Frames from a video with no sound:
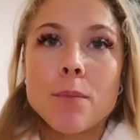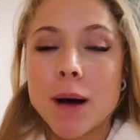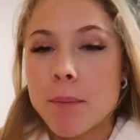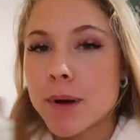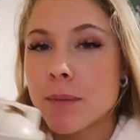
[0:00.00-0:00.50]

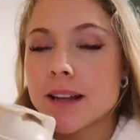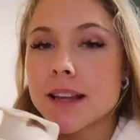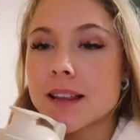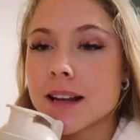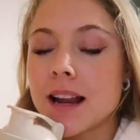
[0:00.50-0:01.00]
Ma prima
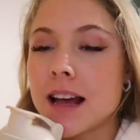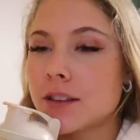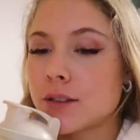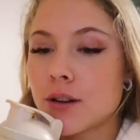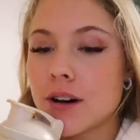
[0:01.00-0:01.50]
di andare a
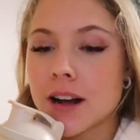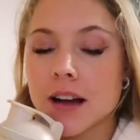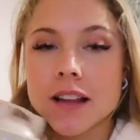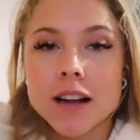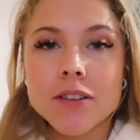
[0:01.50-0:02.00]
letto,
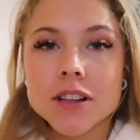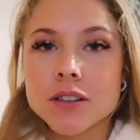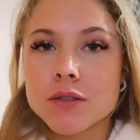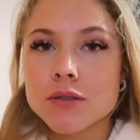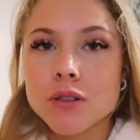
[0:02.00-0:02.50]
raga, dalla
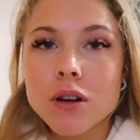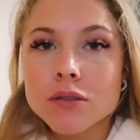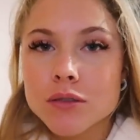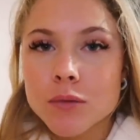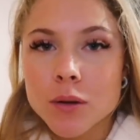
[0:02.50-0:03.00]
faccia non lo so,
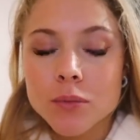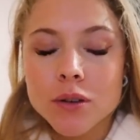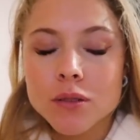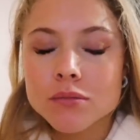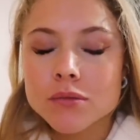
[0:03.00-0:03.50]
sono
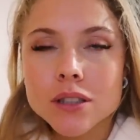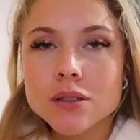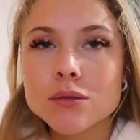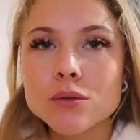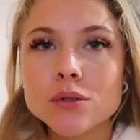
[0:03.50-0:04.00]
proprio
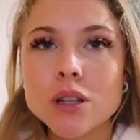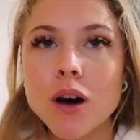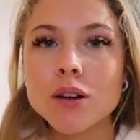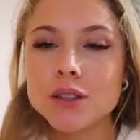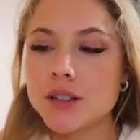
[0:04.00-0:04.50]

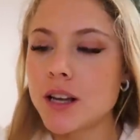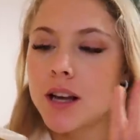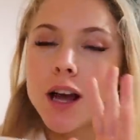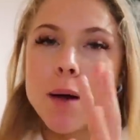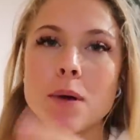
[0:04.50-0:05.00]
distrutta
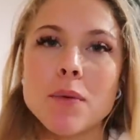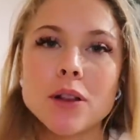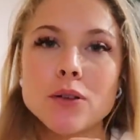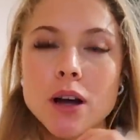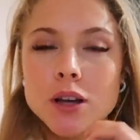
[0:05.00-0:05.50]
oggi. Mi
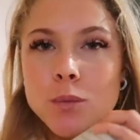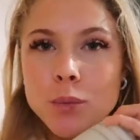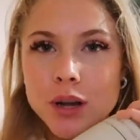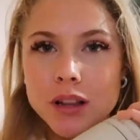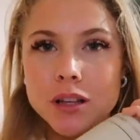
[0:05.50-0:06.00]
prendo anche un
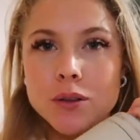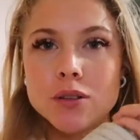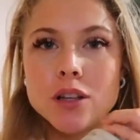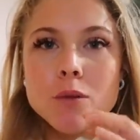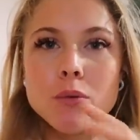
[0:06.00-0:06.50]

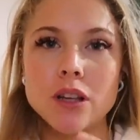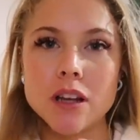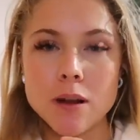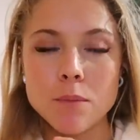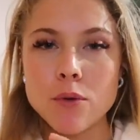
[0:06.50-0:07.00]
pochettino di
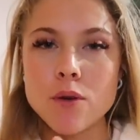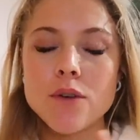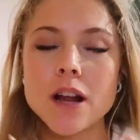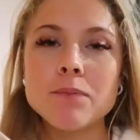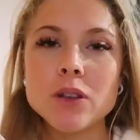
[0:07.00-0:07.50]
proteine in
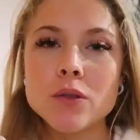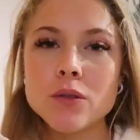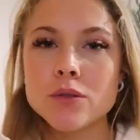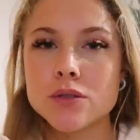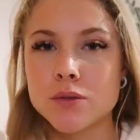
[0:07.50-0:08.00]
polvere. Io
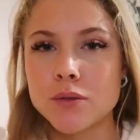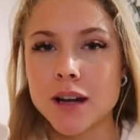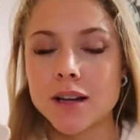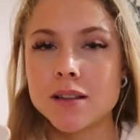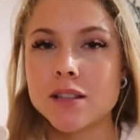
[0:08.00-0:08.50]
non sono
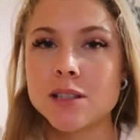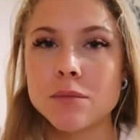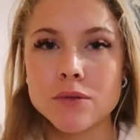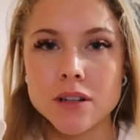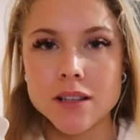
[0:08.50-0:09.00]
una
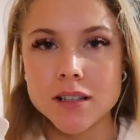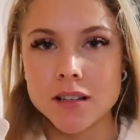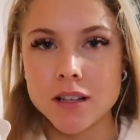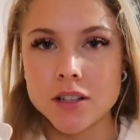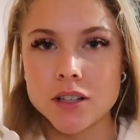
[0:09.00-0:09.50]
grandissima
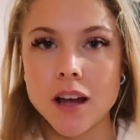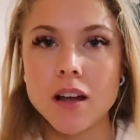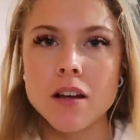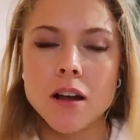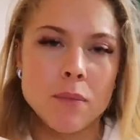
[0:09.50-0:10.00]

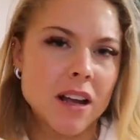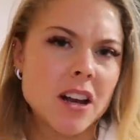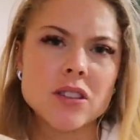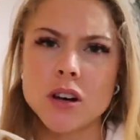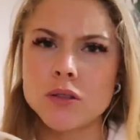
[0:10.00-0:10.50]
utilizzatrice,
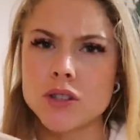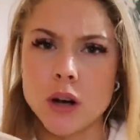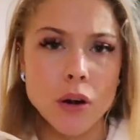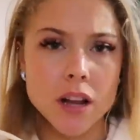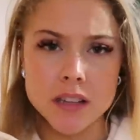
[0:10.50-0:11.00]
perché di solito
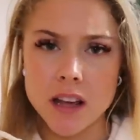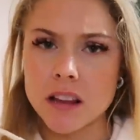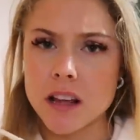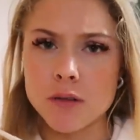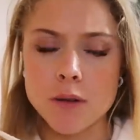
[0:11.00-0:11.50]
già con la
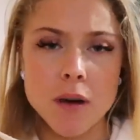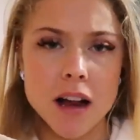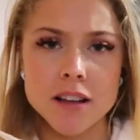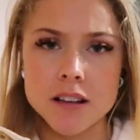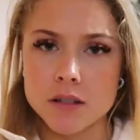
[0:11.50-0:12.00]
dieta
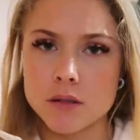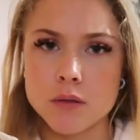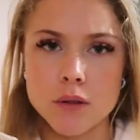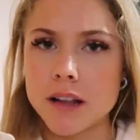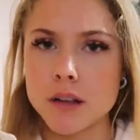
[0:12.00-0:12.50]
normale
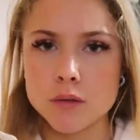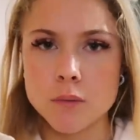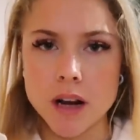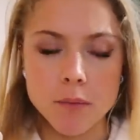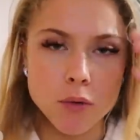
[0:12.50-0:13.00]
riesco ad
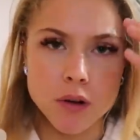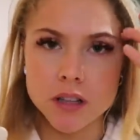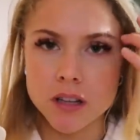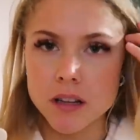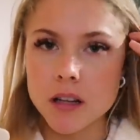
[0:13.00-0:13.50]
assumere il mio
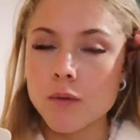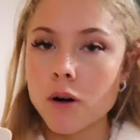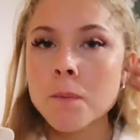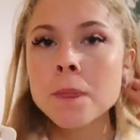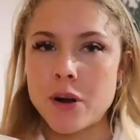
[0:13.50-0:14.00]

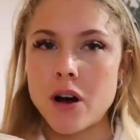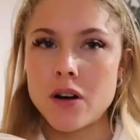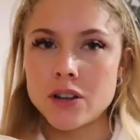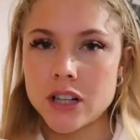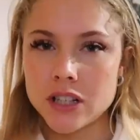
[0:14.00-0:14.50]
quantitativo.
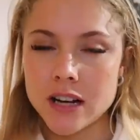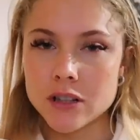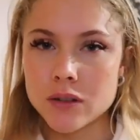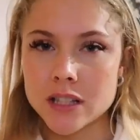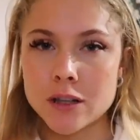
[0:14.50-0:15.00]
Però oggi a cena
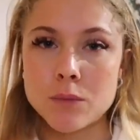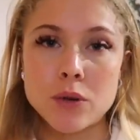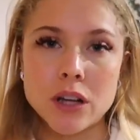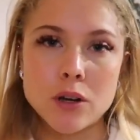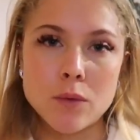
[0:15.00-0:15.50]
sono stata un
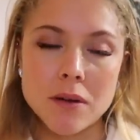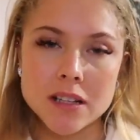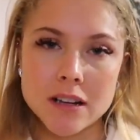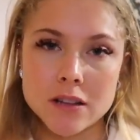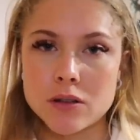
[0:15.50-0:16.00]
pochettino più
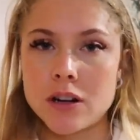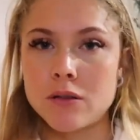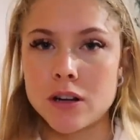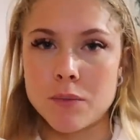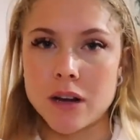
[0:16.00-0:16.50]
bassa del
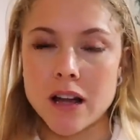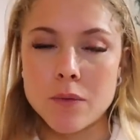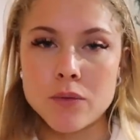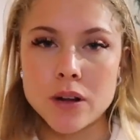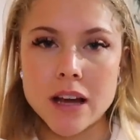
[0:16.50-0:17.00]
solito, anche perché
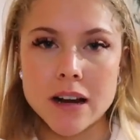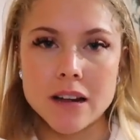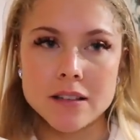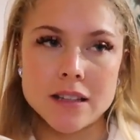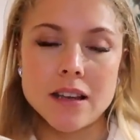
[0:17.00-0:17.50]
i
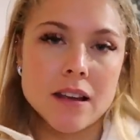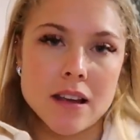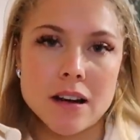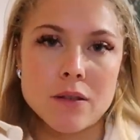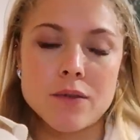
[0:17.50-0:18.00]
burger, sì,
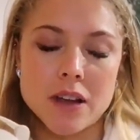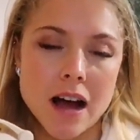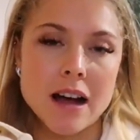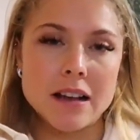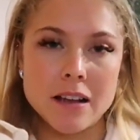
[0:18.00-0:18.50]
erano
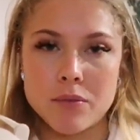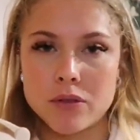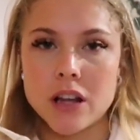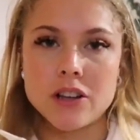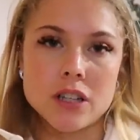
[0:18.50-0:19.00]
vegani,
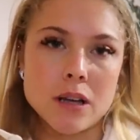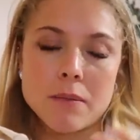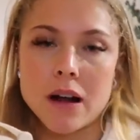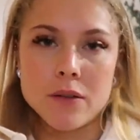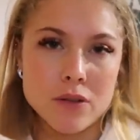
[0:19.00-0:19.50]
proteici,
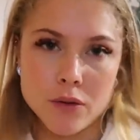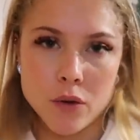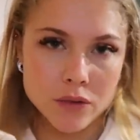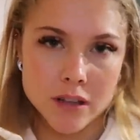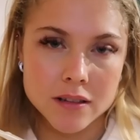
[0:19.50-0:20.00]
ma
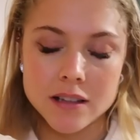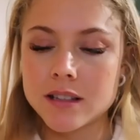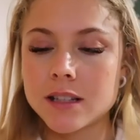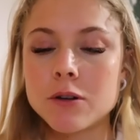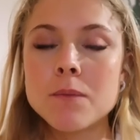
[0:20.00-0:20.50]
non
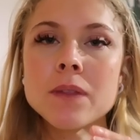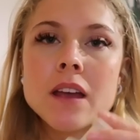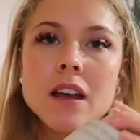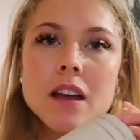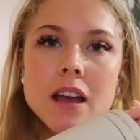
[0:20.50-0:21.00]

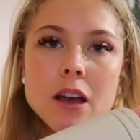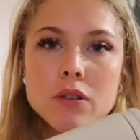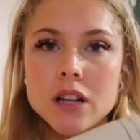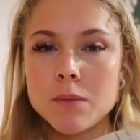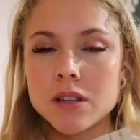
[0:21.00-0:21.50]
tantissimo e
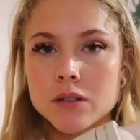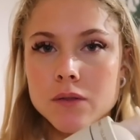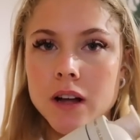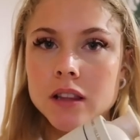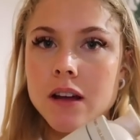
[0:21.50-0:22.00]
quindi mi
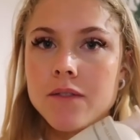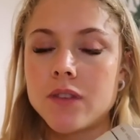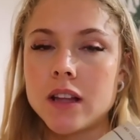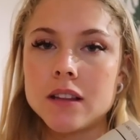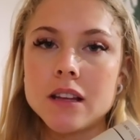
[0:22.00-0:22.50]
sono fatta
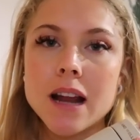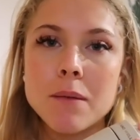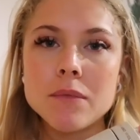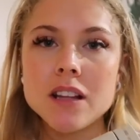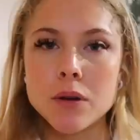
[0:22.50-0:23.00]
20
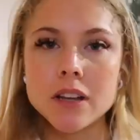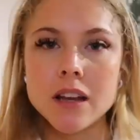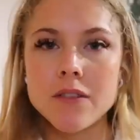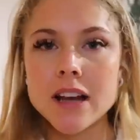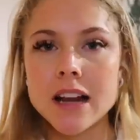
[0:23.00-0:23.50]
grammi di
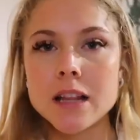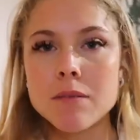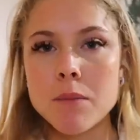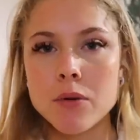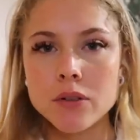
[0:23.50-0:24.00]
proteine vegane di
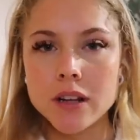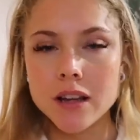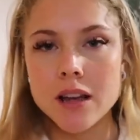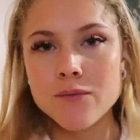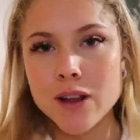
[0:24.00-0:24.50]
My Protein che